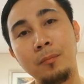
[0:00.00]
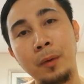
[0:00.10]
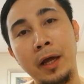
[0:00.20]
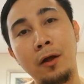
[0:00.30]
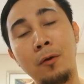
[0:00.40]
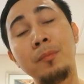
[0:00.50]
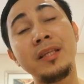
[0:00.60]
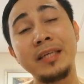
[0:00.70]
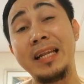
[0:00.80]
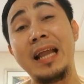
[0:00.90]
Pero
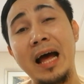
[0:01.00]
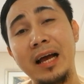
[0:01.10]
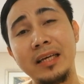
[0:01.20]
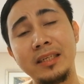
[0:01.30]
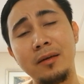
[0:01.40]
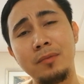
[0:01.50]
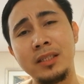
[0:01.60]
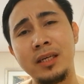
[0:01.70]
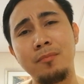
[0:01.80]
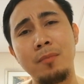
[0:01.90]
minsan lang kasi
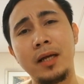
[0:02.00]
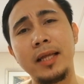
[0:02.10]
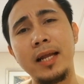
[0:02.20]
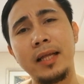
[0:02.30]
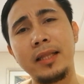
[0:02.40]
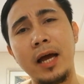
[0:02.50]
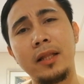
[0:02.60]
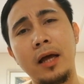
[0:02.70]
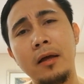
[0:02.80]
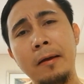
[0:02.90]
minsan may mga dahilan
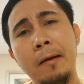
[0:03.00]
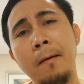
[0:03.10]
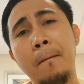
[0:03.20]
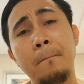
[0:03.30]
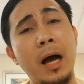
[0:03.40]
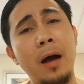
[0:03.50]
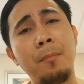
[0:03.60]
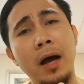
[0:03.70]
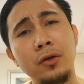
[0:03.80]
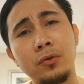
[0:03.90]
tayo na
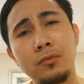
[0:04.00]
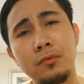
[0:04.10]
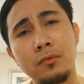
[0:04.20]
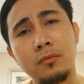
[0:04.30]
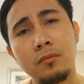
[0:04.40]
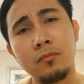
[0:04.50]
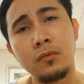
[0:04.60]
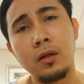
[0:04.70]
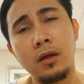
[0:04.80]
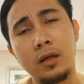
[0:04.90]
mahaba yung
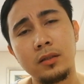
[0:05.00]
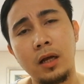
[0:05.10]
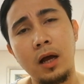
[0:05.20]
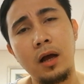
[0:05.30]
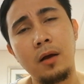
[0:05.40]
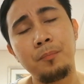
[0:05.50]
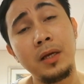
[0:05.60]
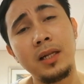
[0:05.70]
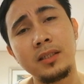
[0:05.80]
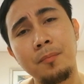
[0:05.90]
uh,
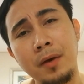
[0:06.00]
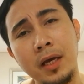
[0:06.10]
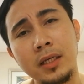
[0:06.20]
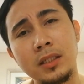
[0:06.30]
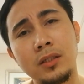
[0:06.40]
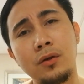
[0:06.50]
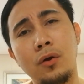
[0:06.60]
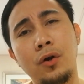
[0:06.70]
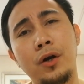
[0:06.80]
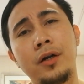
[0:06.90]
pila sa mess
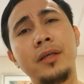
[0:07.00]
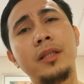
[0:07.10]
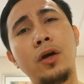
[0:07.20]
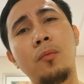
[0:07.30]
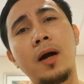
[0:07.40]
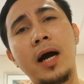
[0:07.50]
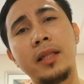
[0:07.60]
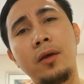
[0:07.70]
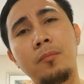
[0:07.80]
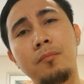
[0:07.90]
or hindi
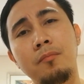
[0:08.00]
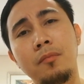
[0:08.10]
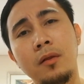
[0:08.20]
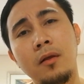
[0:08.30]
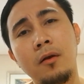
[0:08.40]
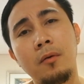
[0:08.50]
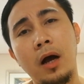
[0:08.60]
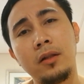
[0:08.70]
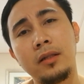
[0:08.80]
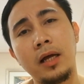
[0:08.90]
gumagana yung
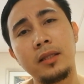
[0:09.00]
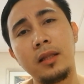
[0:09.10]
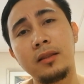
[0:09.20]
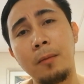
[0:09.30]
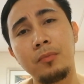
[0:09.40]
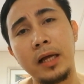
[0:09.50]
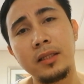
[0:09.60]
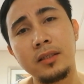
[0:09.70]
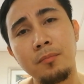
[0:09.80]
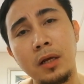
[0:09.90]
ano natin, tap
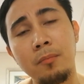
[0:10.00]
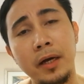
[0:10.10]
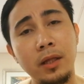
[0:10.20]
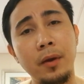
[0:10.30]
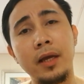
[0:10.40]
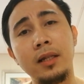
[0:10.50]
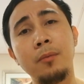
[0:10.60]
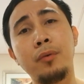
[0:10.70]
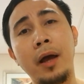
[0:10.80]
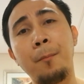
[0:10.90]
natin sa meal. By the way,
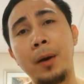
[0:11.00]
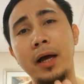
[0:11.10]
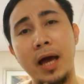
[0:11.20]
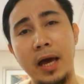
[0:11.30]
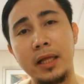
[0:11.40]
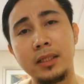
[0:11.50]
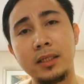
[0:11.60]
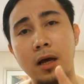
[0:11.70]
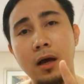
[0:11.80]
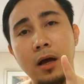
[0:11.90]
libre ang pagkain
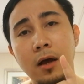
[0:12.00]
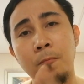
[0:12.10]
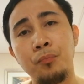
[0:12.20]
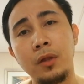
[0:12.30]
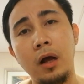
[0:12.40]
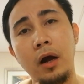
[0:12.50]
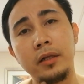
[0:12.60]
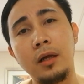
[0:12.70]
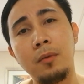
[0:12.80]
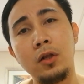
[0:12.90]
sa
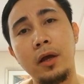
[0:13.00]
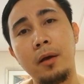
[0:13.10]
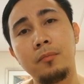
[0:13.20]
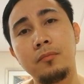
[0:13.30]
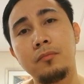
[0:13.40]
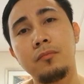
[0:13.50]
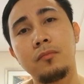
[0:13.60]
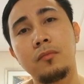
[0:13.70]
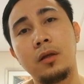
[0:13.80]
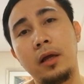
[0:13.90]
RWM
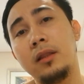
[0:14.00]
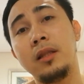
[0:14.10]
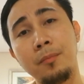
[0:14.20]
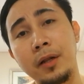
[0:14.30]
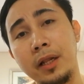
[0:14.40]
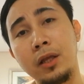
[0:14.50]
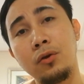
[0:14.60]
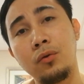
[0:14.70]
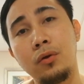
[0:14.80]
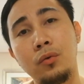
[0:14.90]
and libre
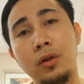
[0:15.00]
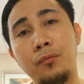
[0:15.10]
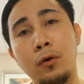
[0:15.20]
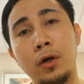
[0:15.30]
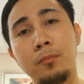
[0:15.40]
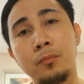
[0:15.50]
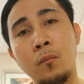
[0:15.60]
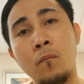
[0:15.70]
rin yung uniform.